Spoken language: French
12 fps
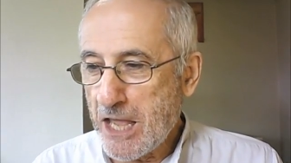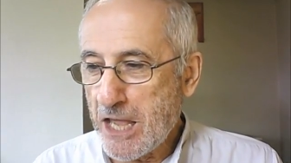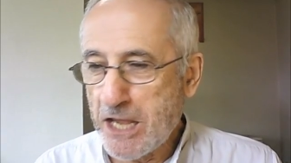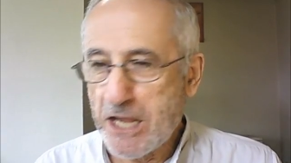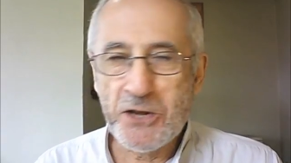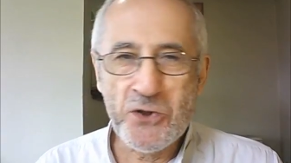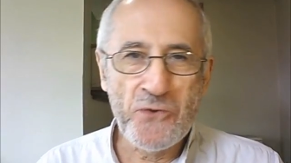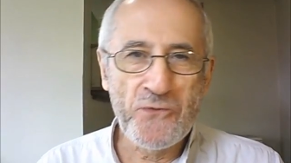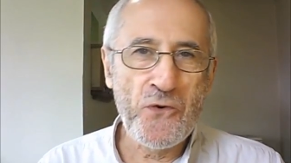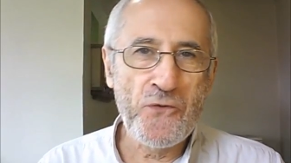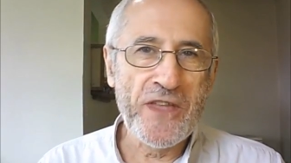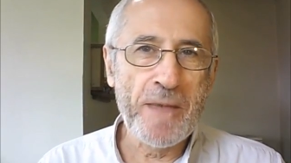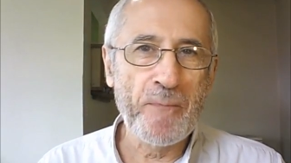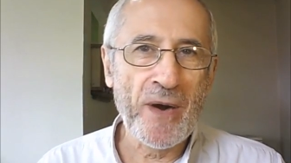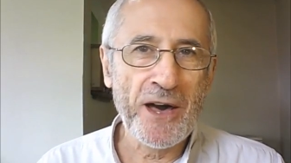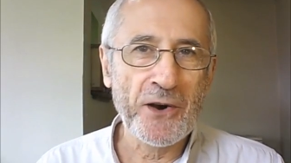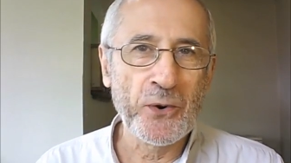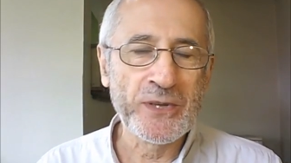Et ne vous fiez
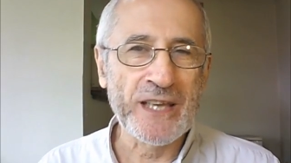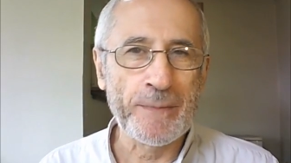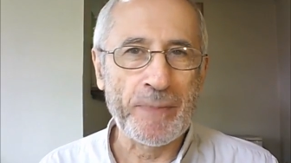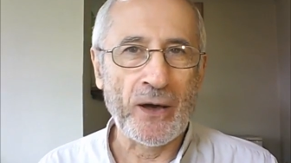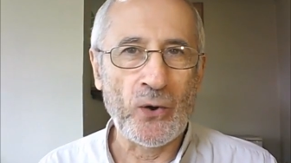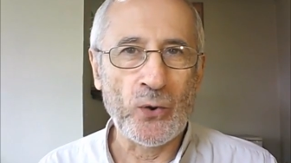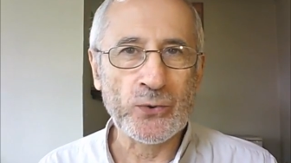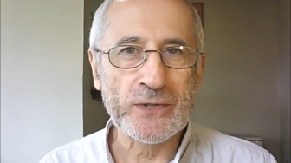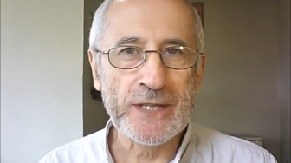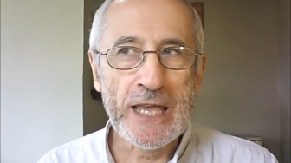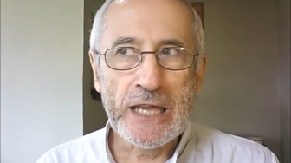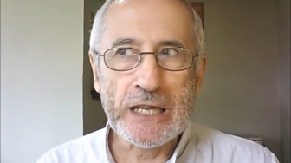pas aux apparences.